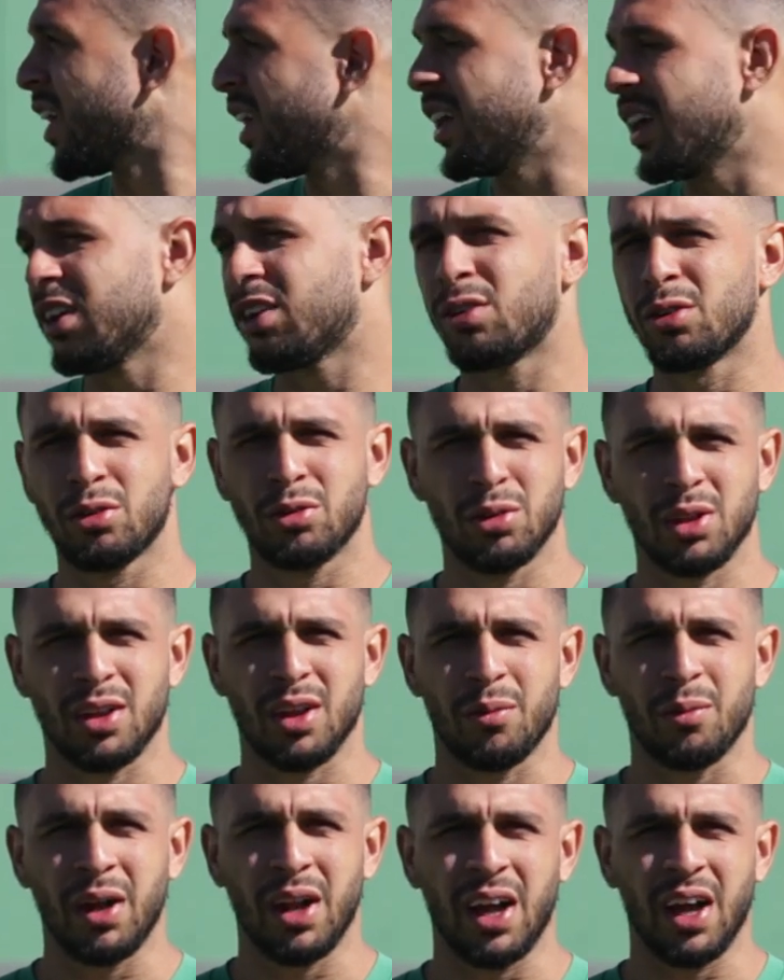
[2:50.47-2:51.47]
E a estrutura
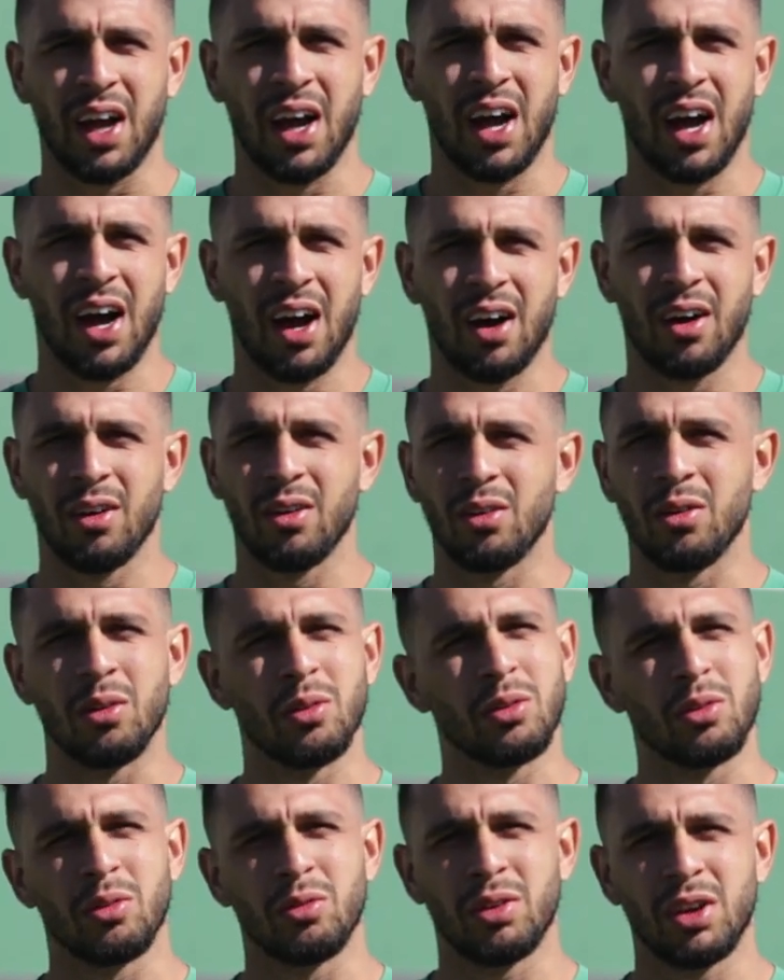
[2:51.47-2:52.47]
tá bem legal,
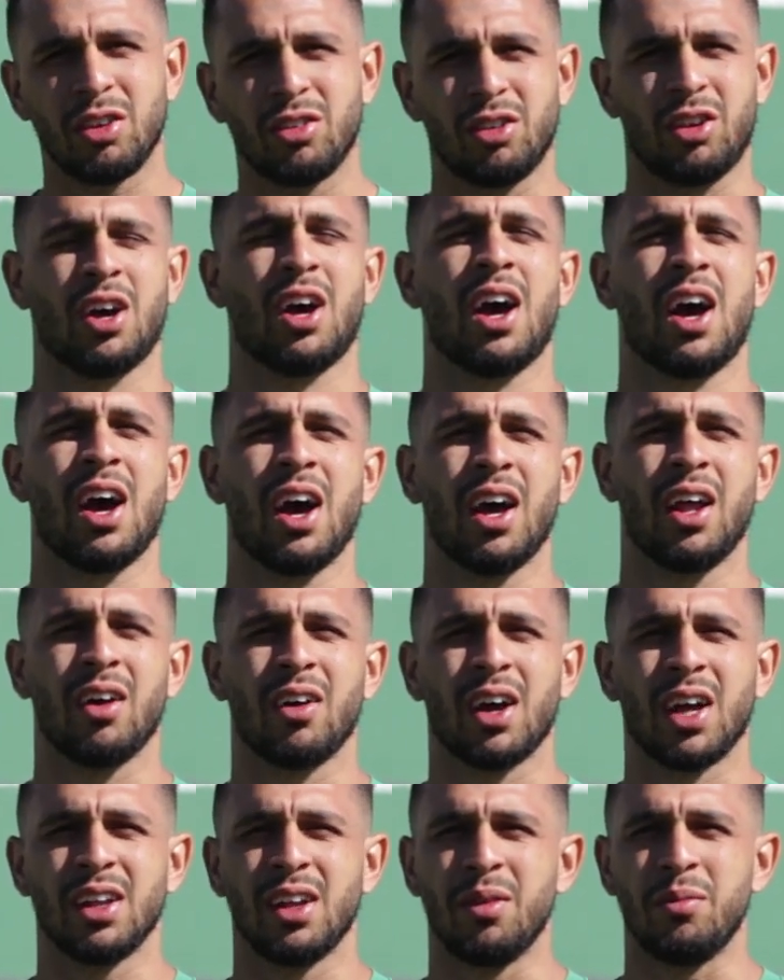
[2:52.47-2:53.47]
o vestiário, a
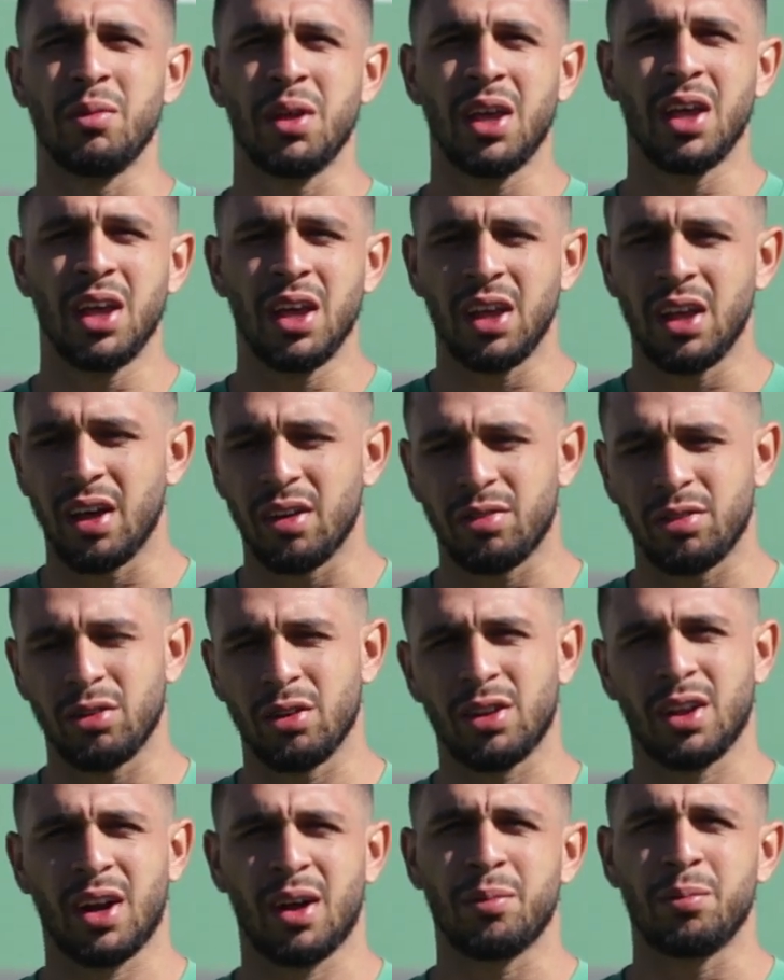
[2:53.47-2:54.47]
academia, a
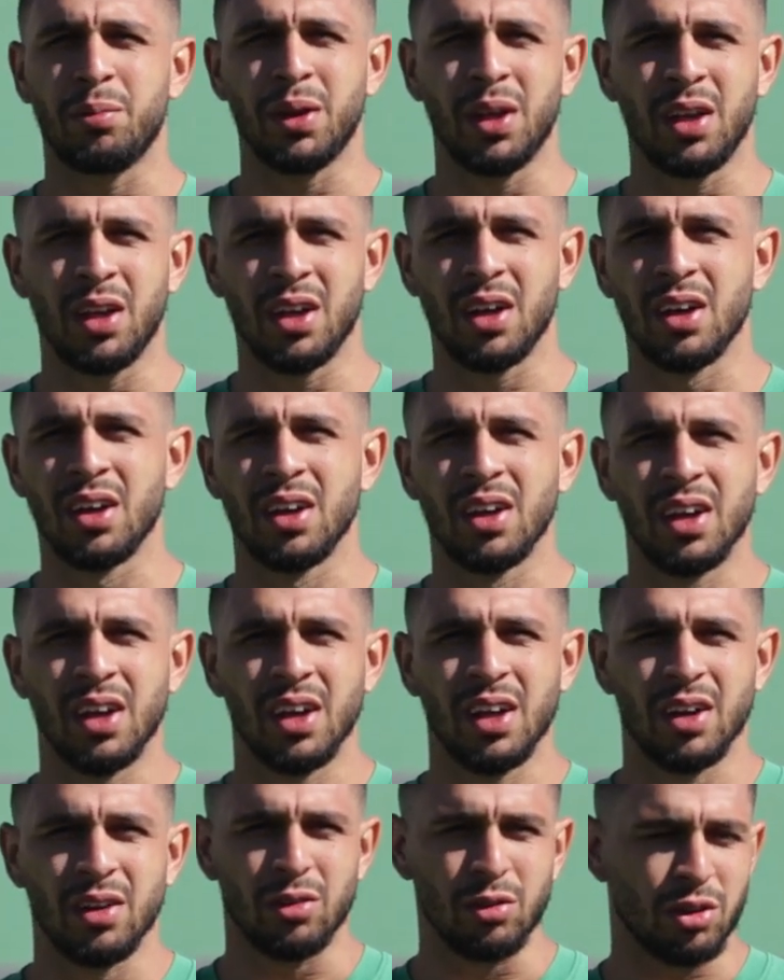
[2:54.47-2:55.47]
fisioterapia,
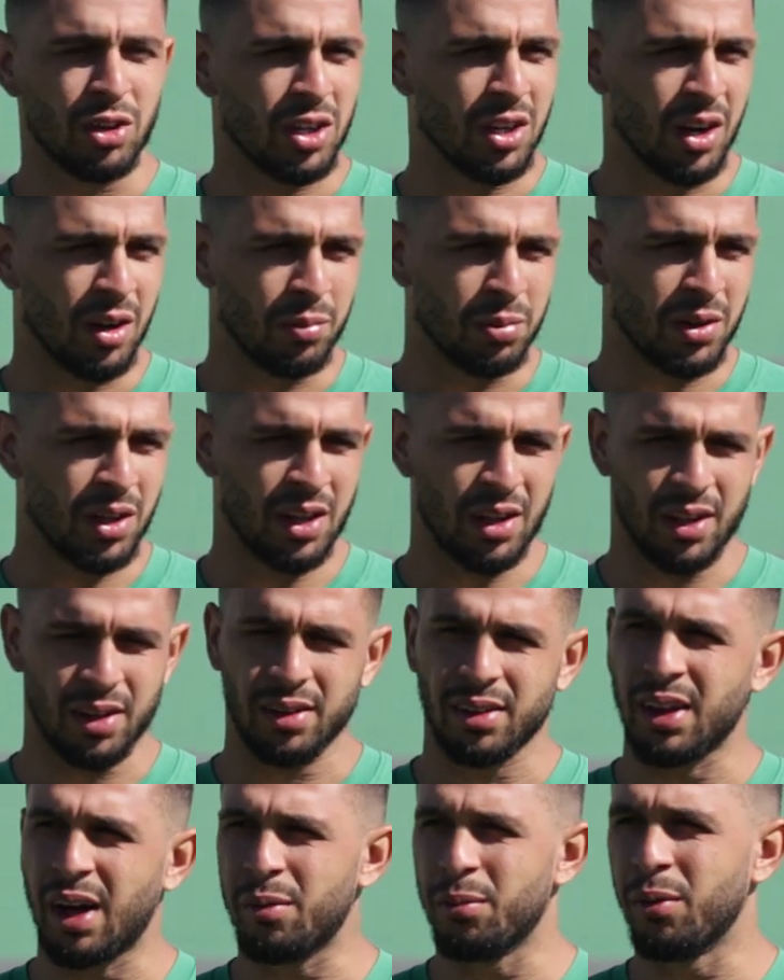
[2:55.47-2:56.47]
os campos tá,
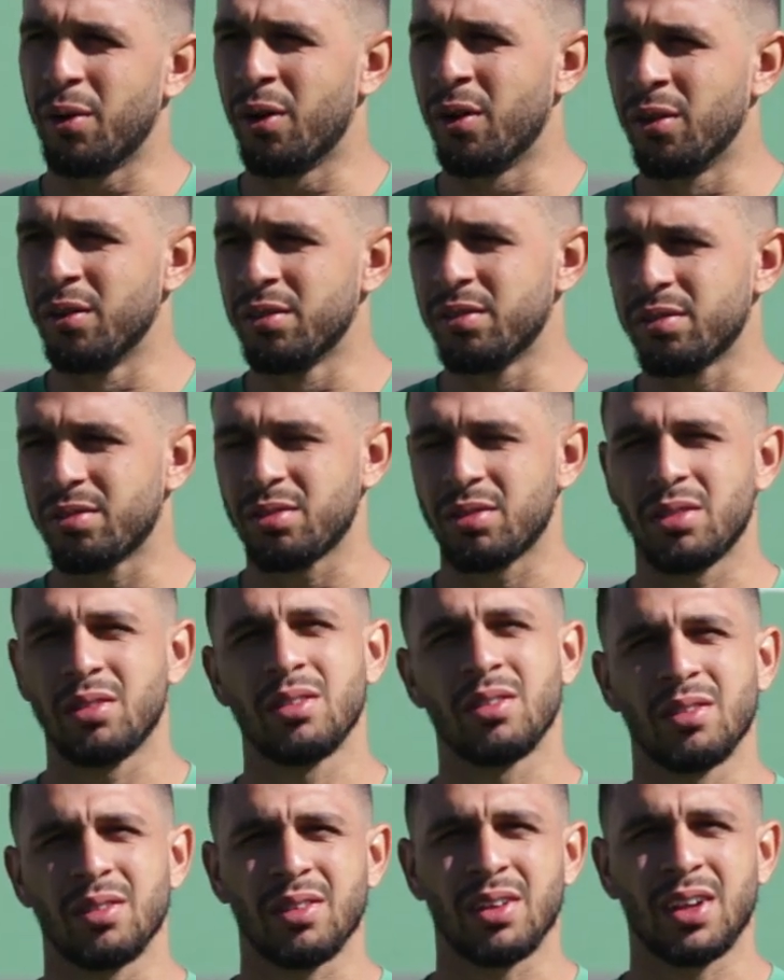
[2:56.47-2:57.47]
tá bom,
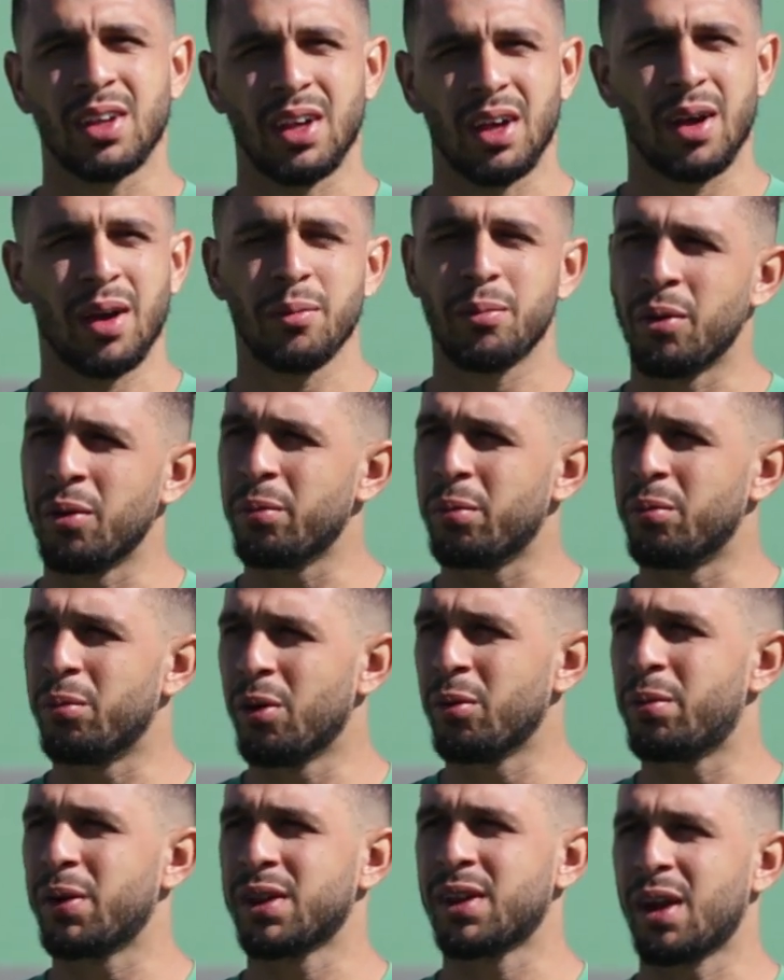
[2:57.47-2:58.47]
que é bom,
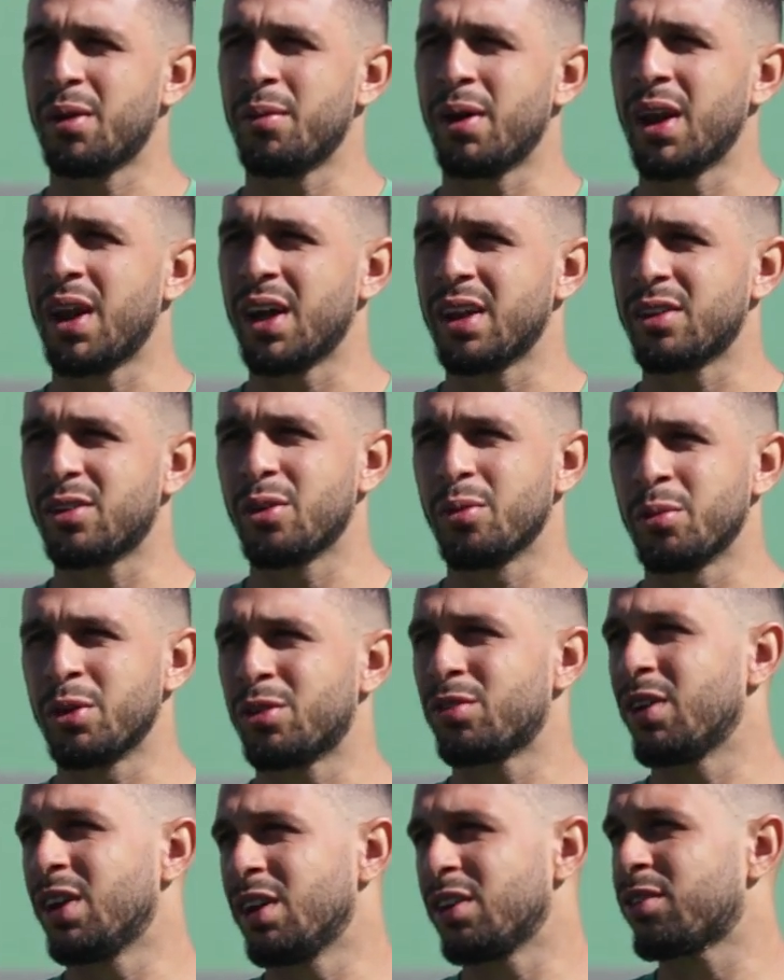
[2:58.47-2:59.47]
bom para trabalhar e estou
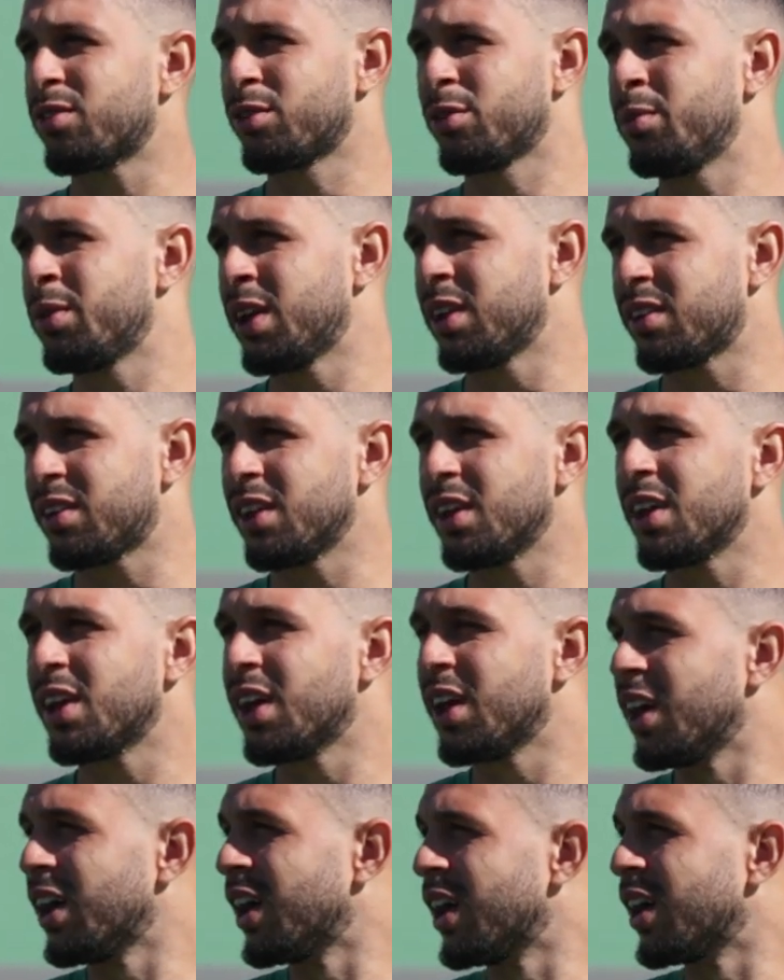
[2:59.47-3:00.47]
muito feliz que o Fluminense
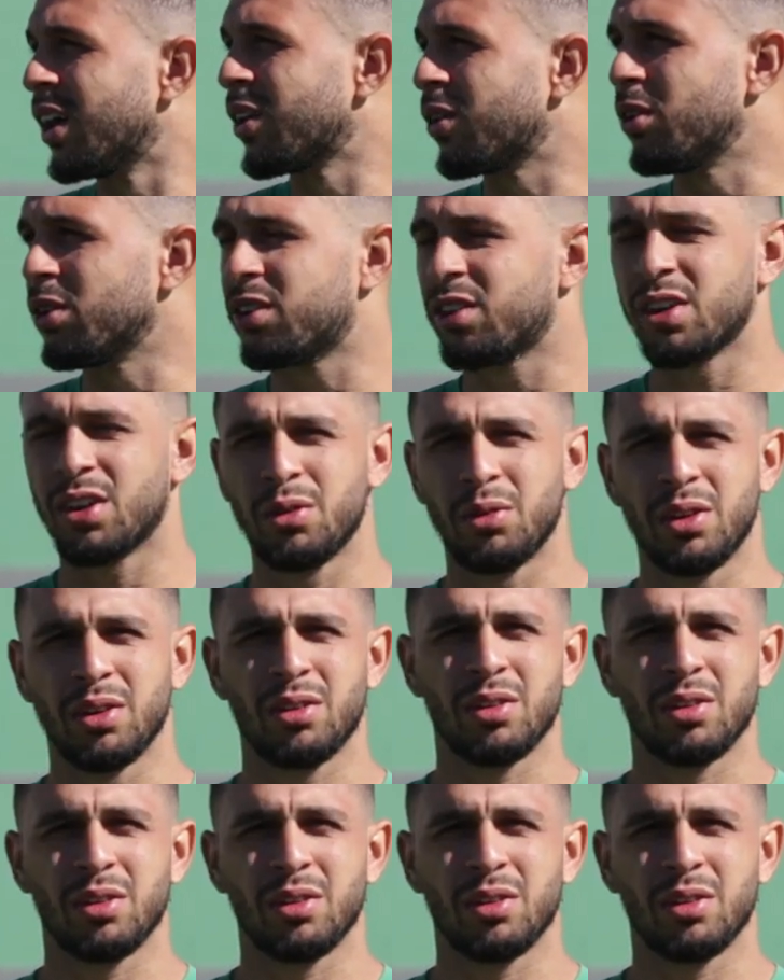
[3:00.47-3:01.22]
conseguiu